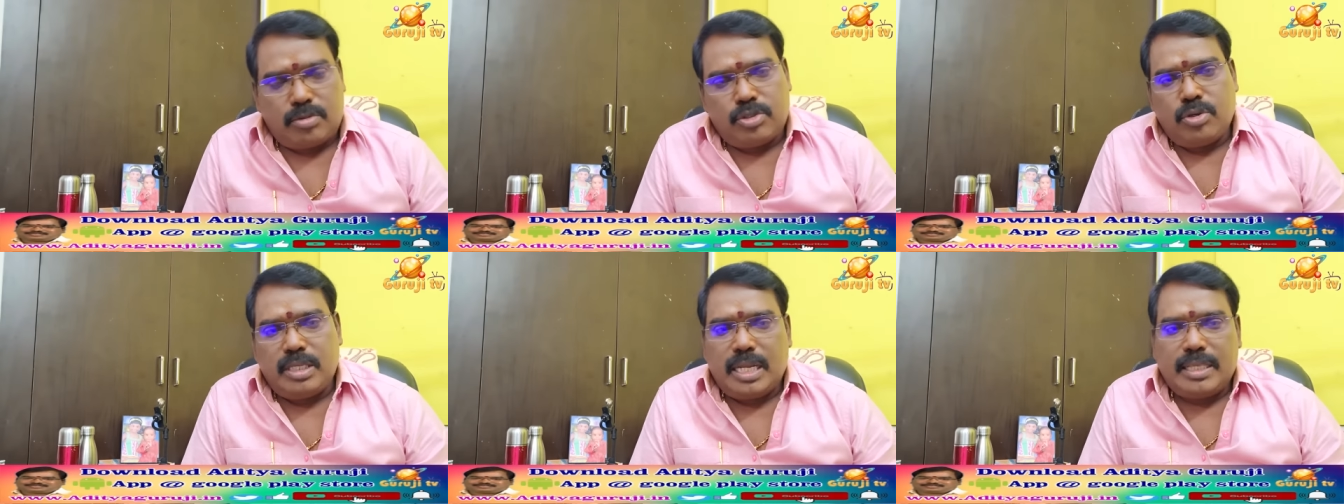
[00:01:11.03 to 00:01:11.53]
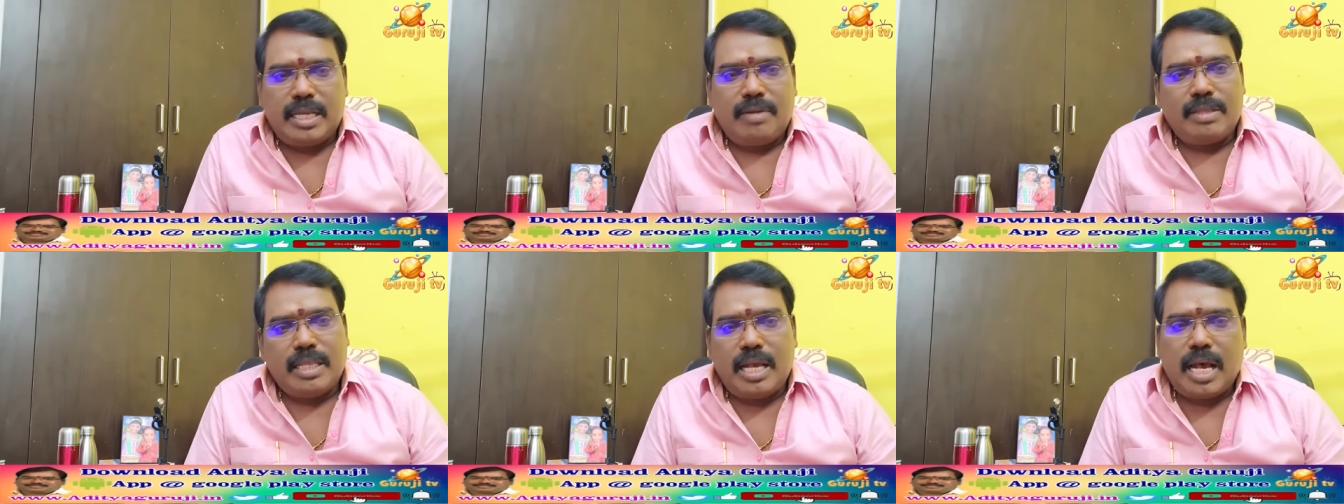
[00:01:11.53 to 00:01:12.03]
ஜோதிடத்தில்
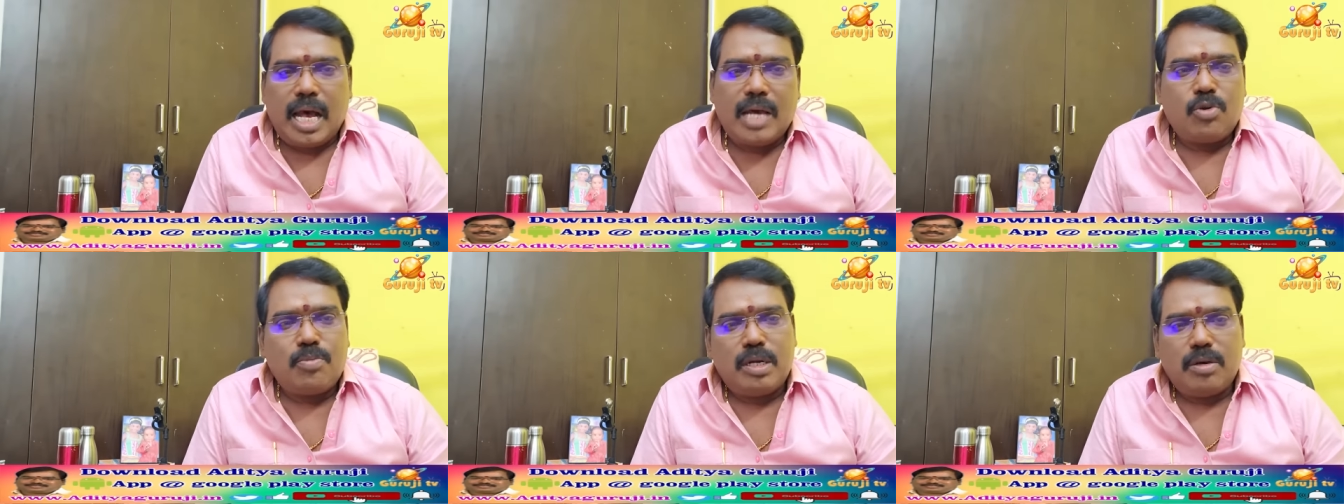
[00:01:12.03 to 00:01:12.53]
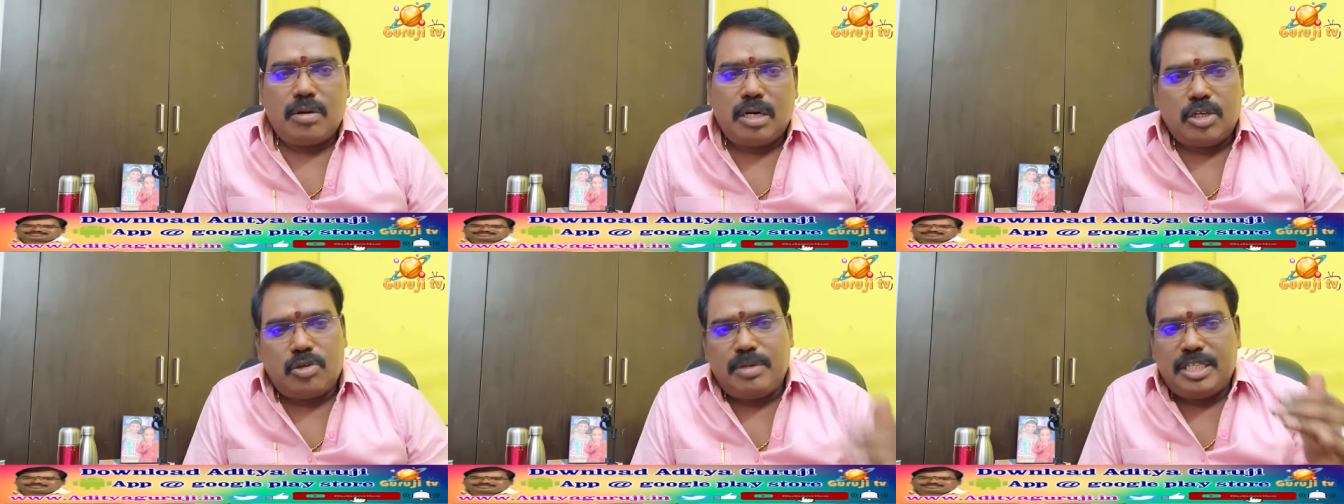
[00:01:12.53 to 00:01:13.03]
வந்த ஆர்வம்
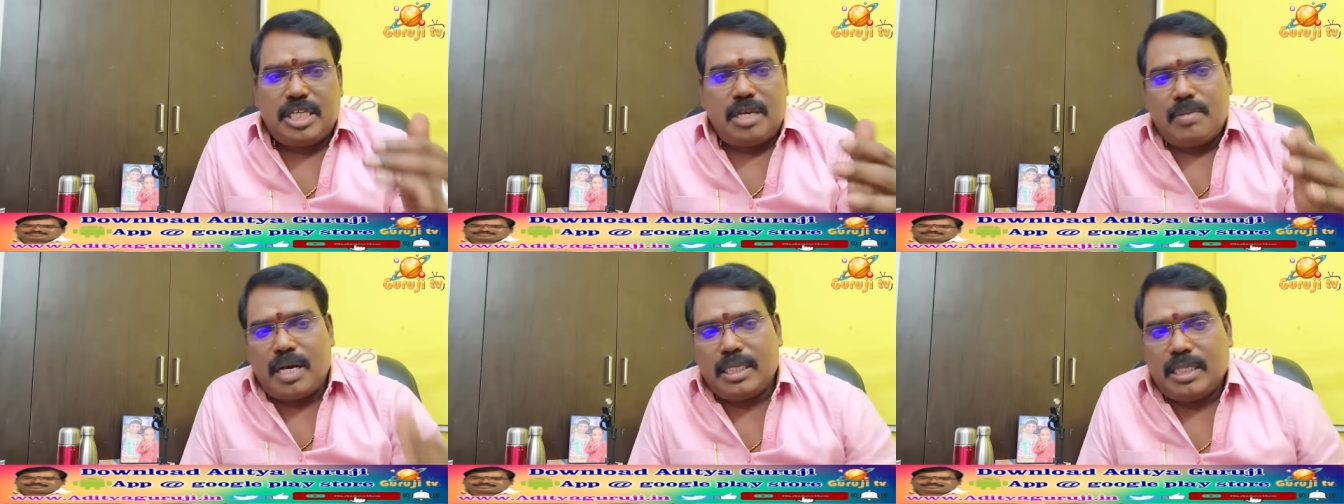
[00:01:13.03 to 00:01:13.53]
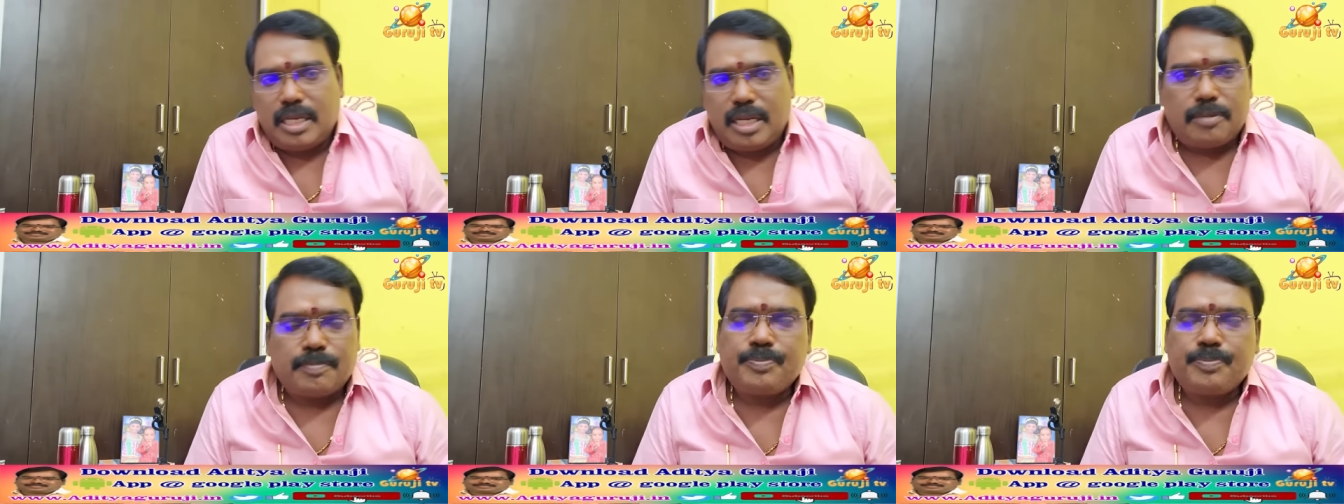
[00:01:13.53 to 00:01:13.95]
உள்ளவர்களுக்கும் நிச்சயமாக தெரியும்